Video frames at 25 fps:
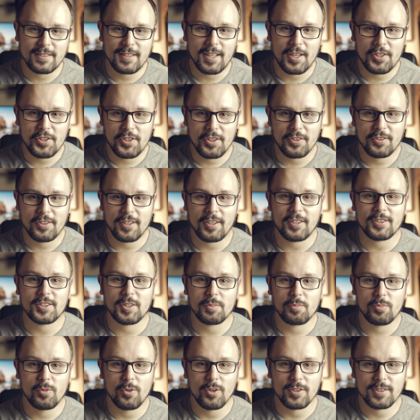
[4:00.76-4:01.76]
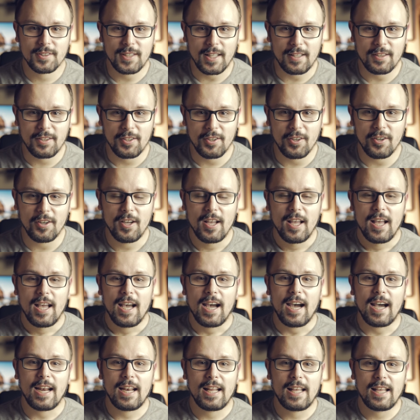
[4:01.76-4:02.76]
strasznie od tego, co było ostatnio,
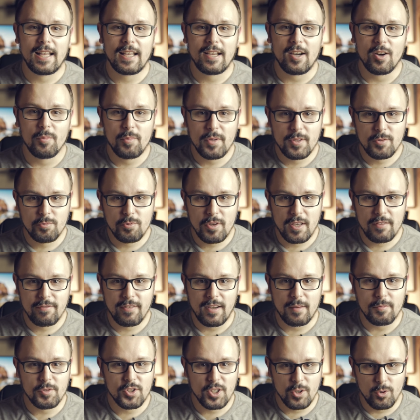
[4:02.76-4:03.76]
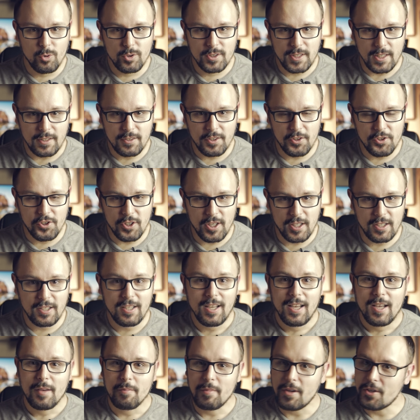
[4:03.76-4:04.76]
ale obiecuję Wam, że już za tydzień
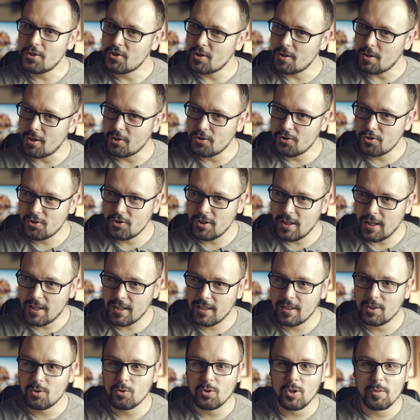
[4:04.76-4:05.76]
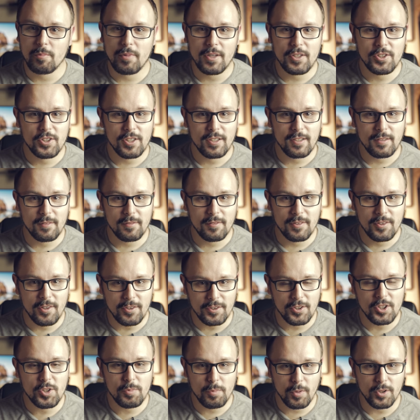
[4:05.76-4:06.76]
będzie odcinek, który będzie
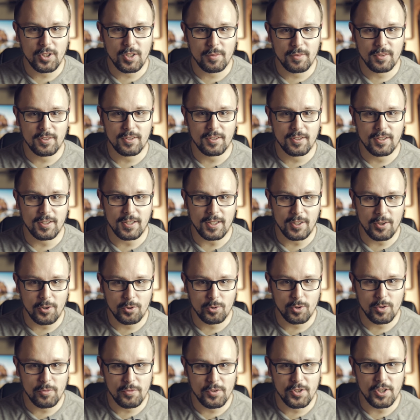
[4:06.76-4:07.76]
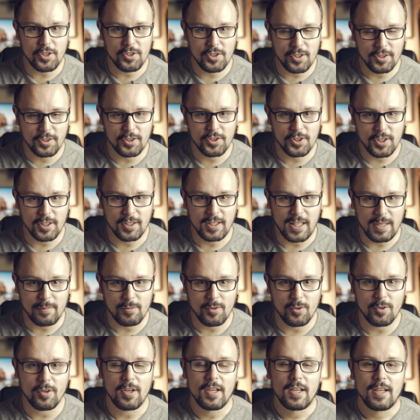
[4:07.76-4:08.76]
dosyć podobny do tego, który widzieliście tydzień
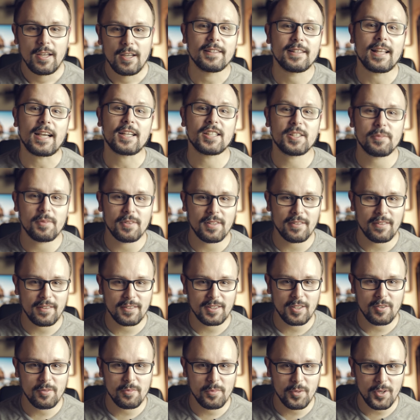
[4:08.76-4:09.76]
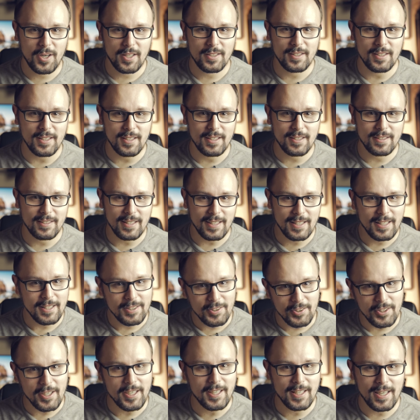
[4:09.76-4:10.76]
temu. Także będę Wam dał porady takie
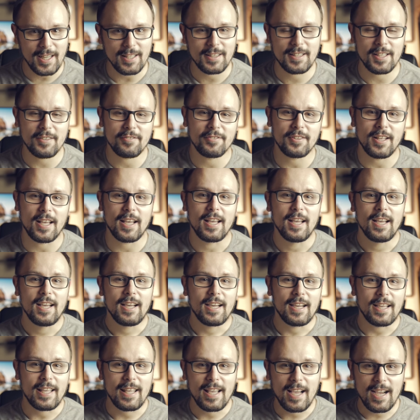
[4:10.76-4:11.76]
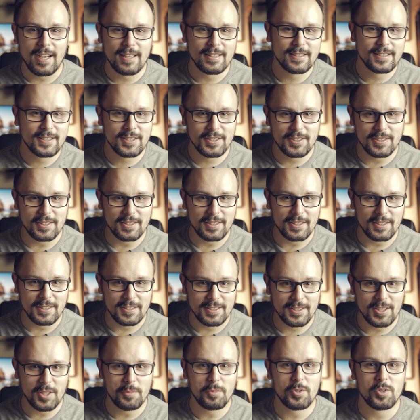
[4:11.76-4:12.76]
trochę kreatywne, jak z,
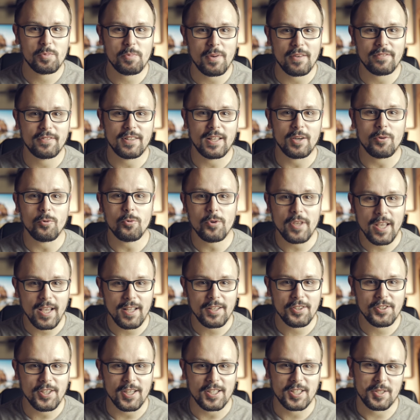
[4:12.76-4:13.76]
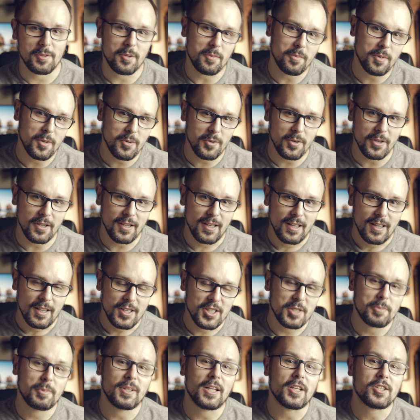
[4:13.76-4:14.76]
e, zrobić pewne ujęcia, żeby były,
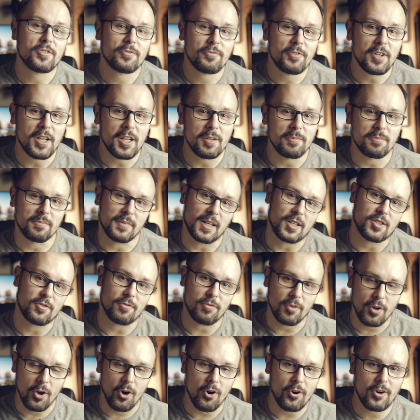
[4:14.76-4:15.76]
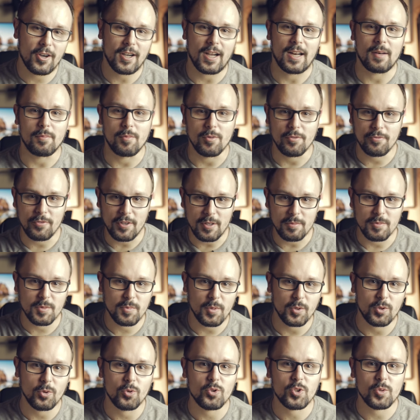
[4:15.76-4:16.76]
żeby nasz film, nasz vlog albo film z
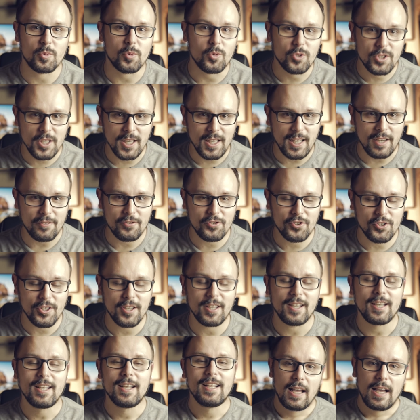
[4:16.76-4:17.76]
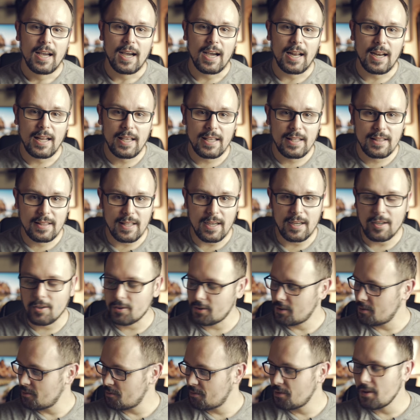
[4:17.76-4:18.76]
podróży był ciekawszy, ale i tak o
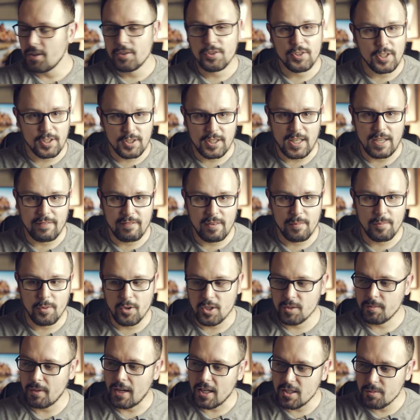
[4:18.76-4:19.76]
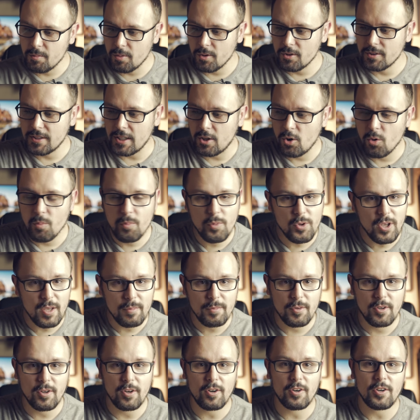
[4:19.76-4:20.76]
tym filtrze chciałem Wam porozmawiać, bo
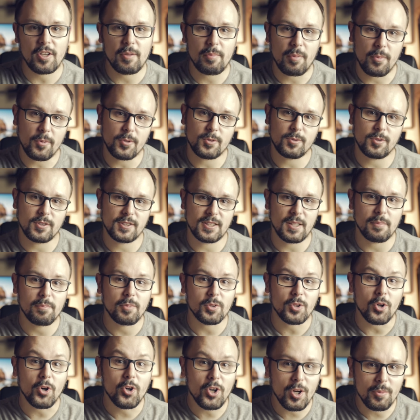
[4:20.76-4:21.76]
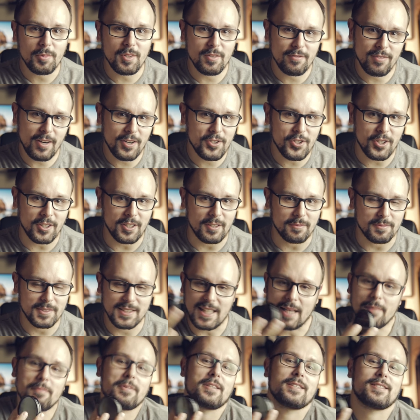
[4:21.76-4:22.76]
zakupiłem go i po prostu jestem pod ogromnym wrażeniem.
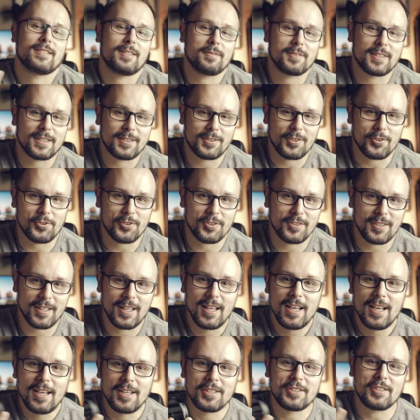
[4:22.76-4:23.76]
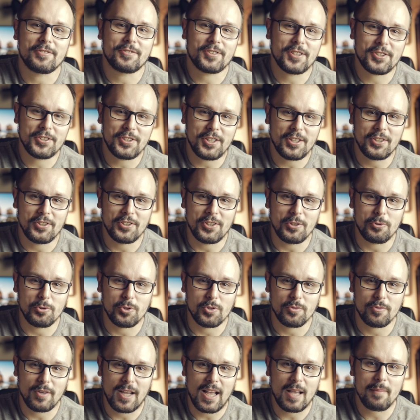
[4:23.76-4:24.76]
Sam jestem zaskoczony, że wcześniej go nie
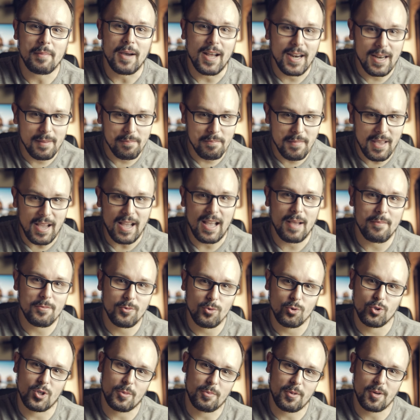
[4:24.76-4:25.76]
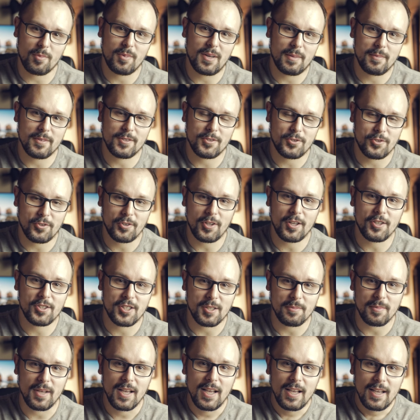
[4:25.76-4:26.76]
używałem, ale miałem duże problemy z
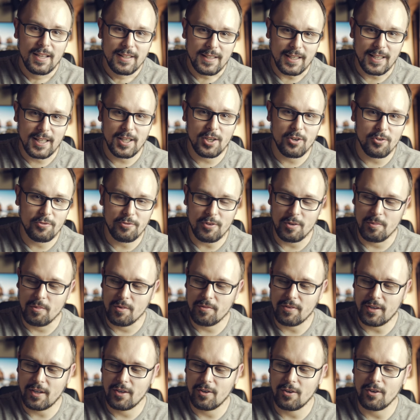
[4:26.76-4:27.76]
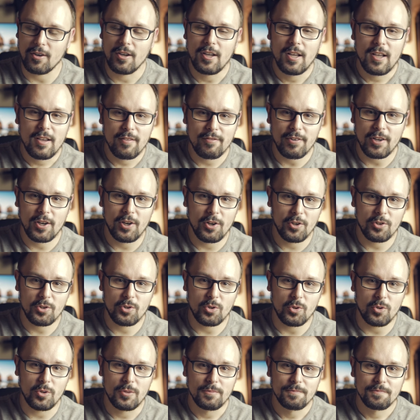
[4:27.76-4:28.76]
osiągnięciem takiego filmowego tego
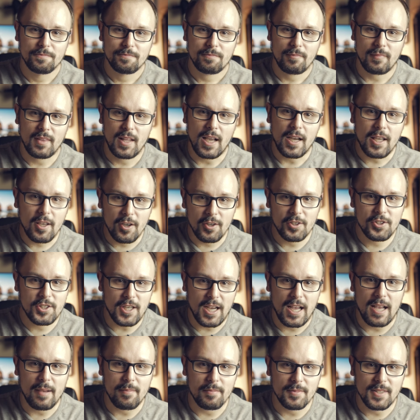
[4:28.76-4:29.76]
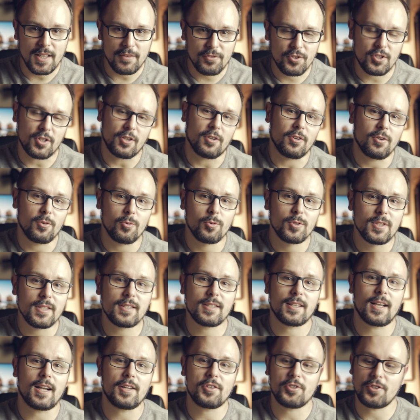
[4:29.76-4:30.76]
wyglądu, jakiego chciałem zawsze
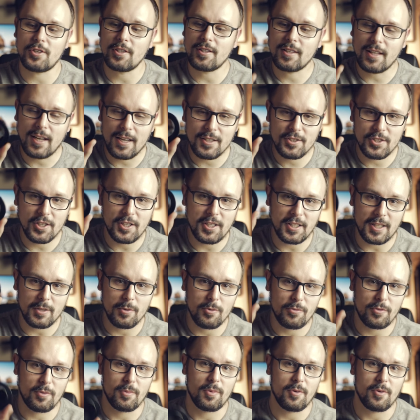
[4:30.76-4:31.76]
uzyskać i teraz dzięki temu